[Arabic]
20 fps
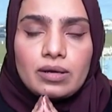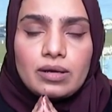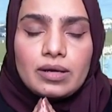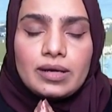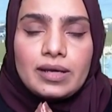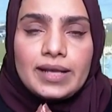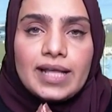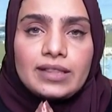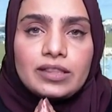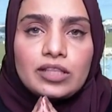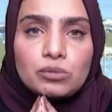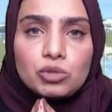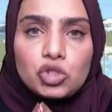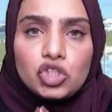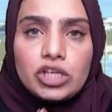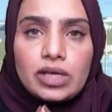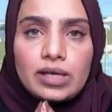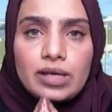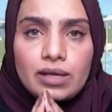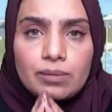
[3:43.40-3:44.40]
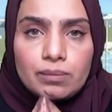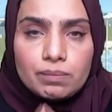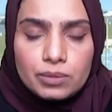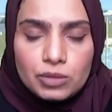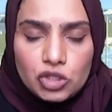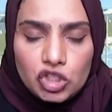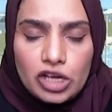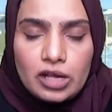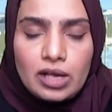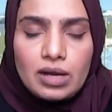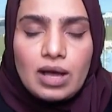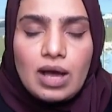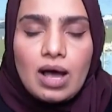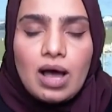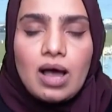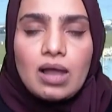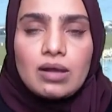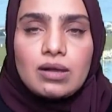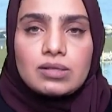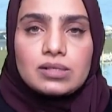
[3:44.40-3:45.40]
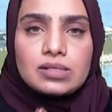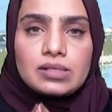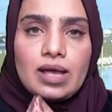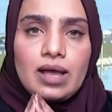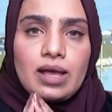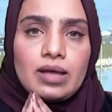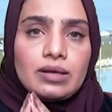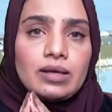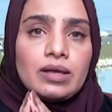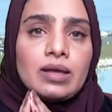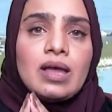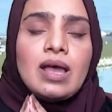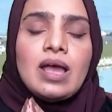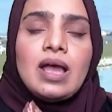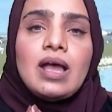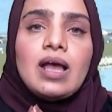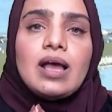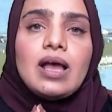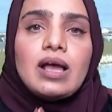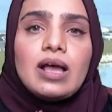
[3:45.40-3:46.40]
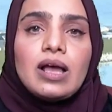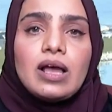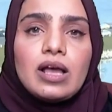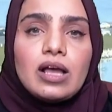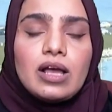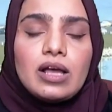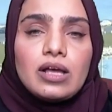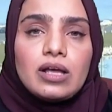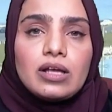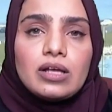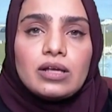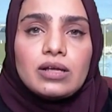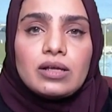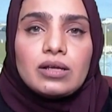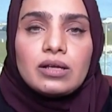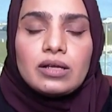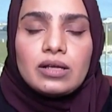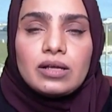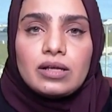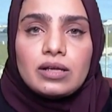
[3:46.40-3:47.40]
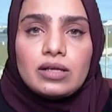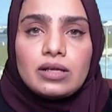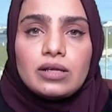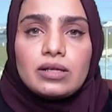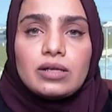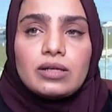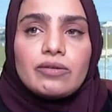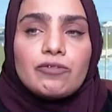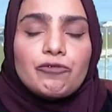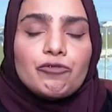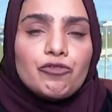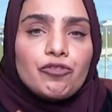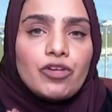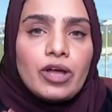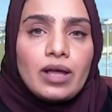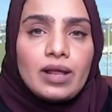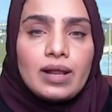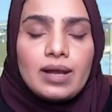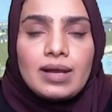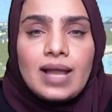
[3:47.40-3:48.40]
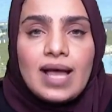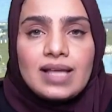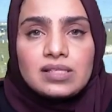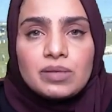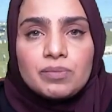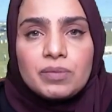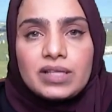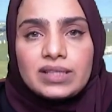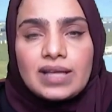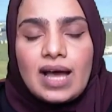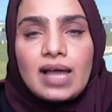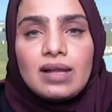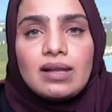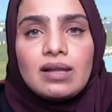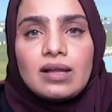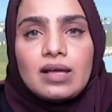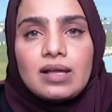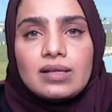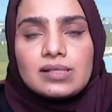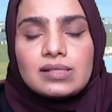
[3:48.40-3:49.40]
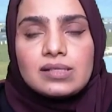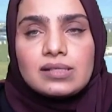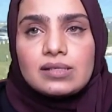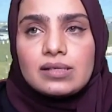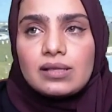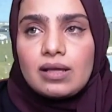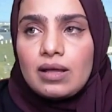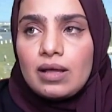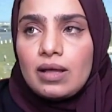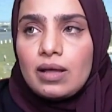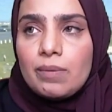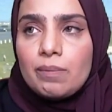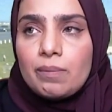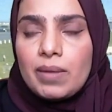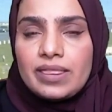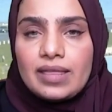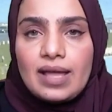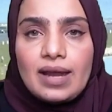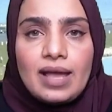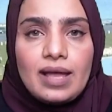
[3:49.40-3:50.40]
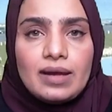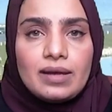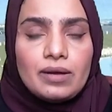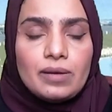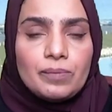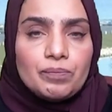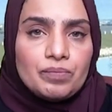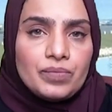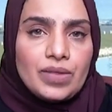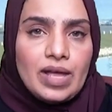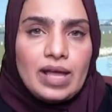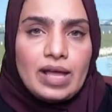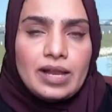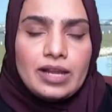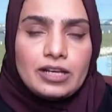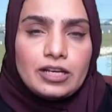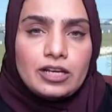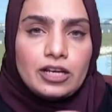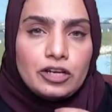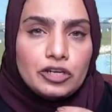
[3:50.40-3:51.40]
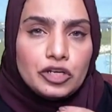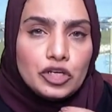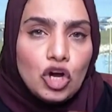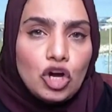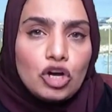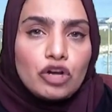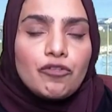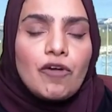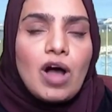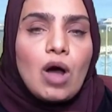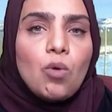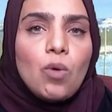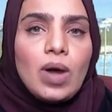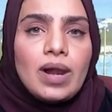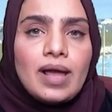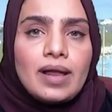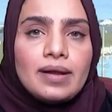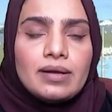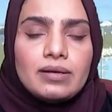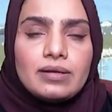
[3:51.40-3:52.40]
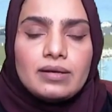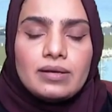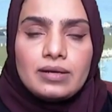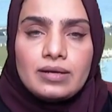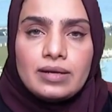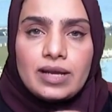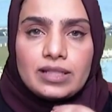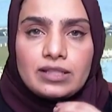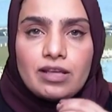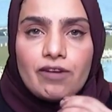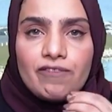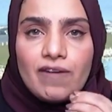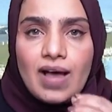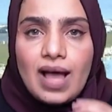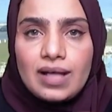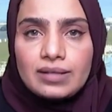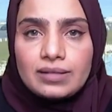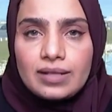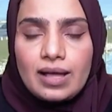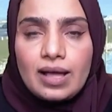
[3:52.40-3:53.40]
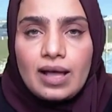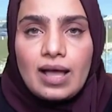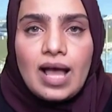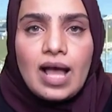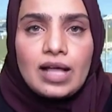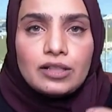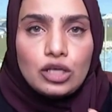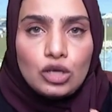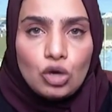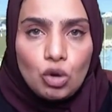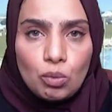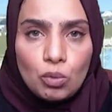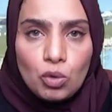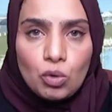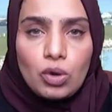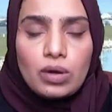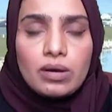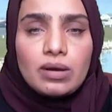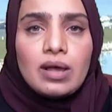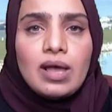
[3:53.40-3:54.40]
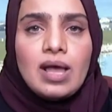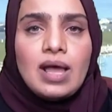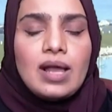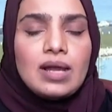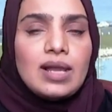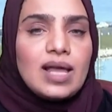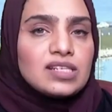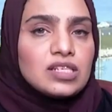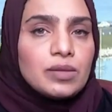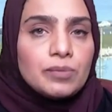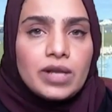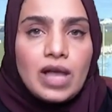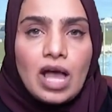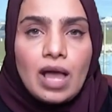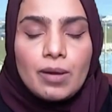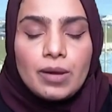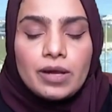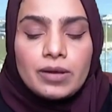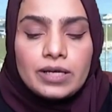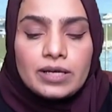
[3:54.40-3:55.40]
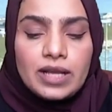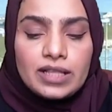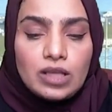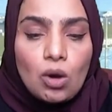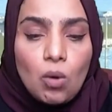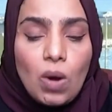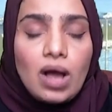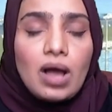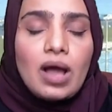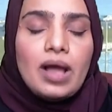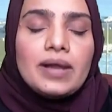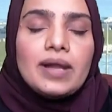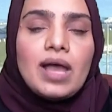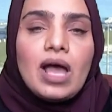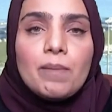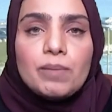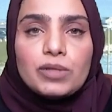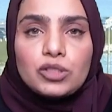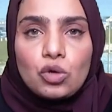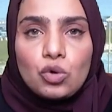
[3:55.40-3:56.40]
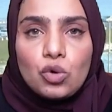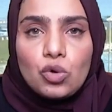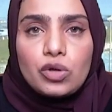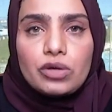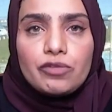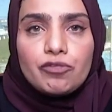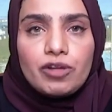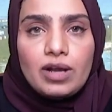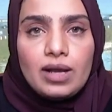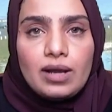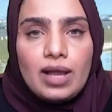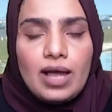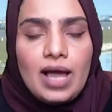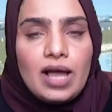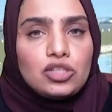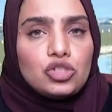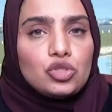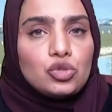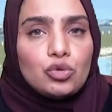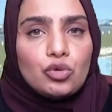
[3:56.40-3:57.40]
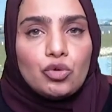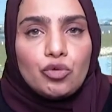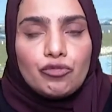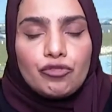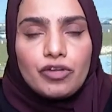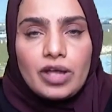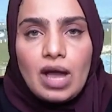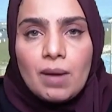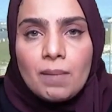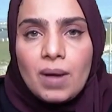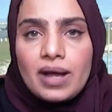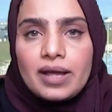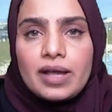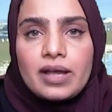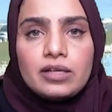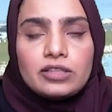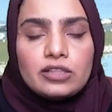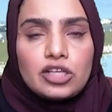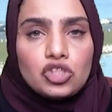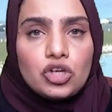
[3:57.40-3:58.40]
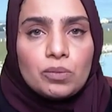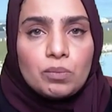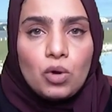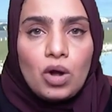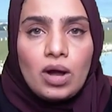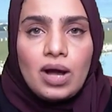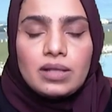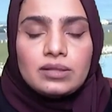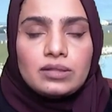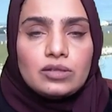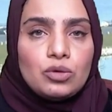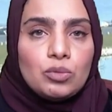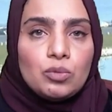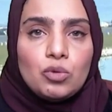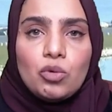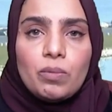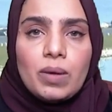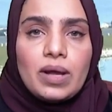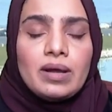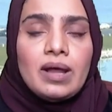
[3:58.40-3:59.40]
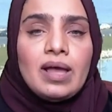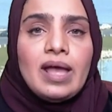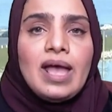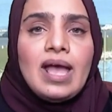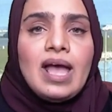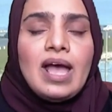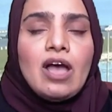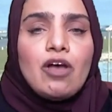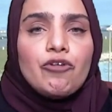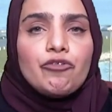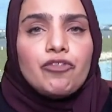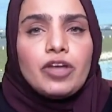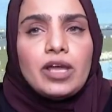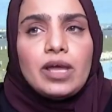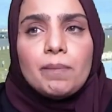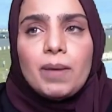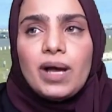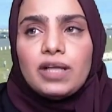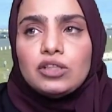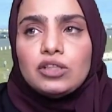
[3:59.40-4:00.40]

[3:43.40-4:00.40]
نقدم شيء بشكل خالص يعني آآ آآ فلازم نتخلص آه، مثلا نعرف اولا نتفادى هذه الامور لازم نتوقع انها بتكون في الحج وفي اماكن التجمعات عموما في بعض